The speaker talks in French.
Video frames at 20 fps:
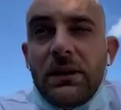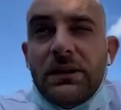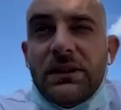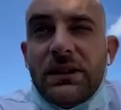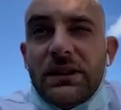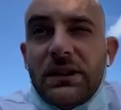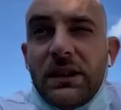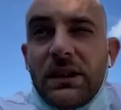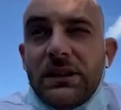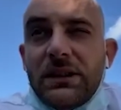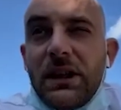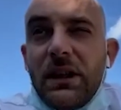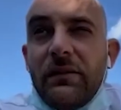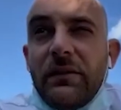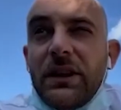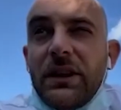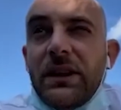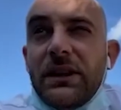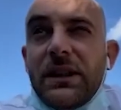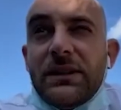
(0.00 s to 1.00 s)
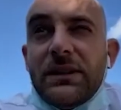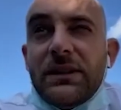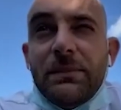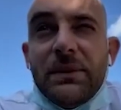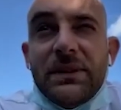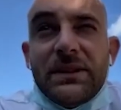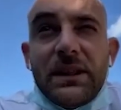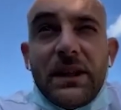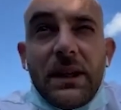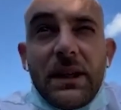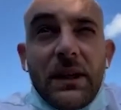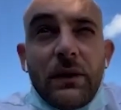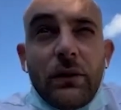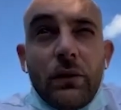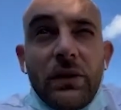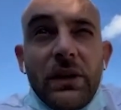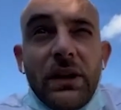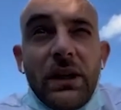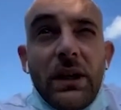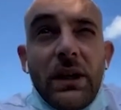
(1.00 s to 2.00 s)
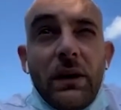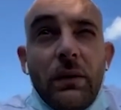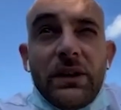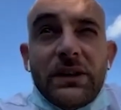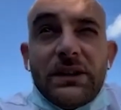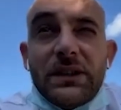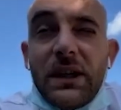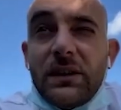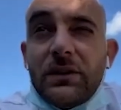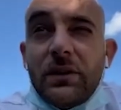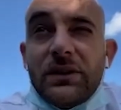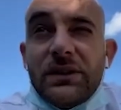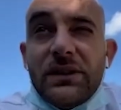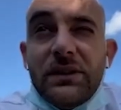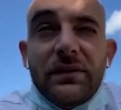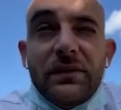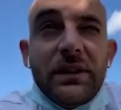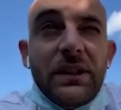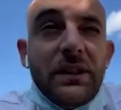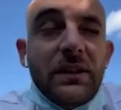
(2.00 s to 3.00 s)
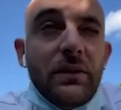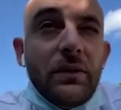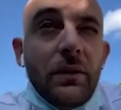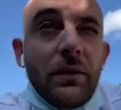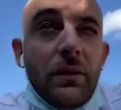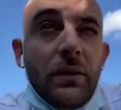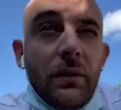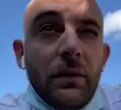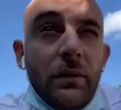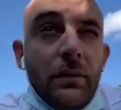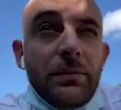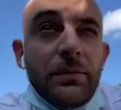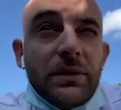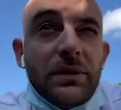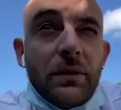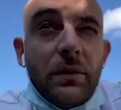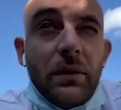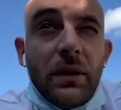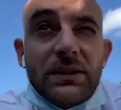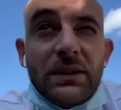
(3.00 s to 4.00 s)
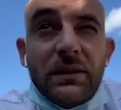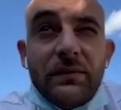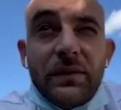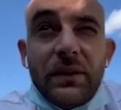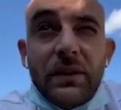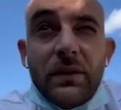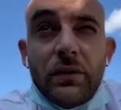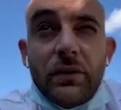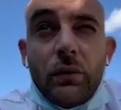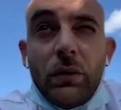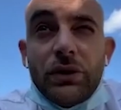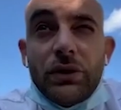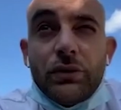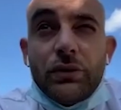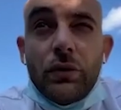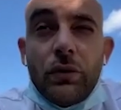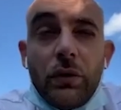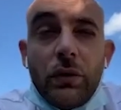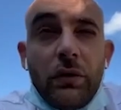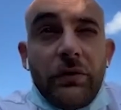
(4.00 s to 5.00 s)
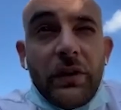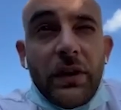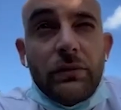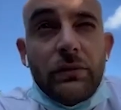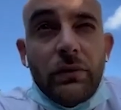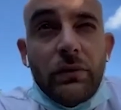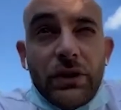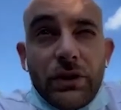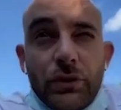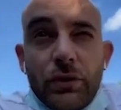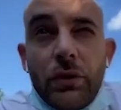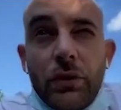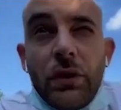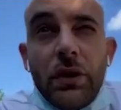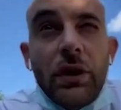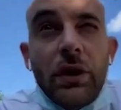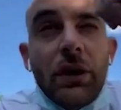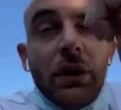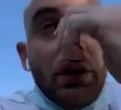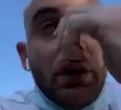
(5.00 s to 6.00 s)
Euh, c'est-à-dire avec des tests PCR réguliers. Là, on les a intensifiés, euh, puisque là, ça fait euh, trois jours qu'on en fait un tous les jours.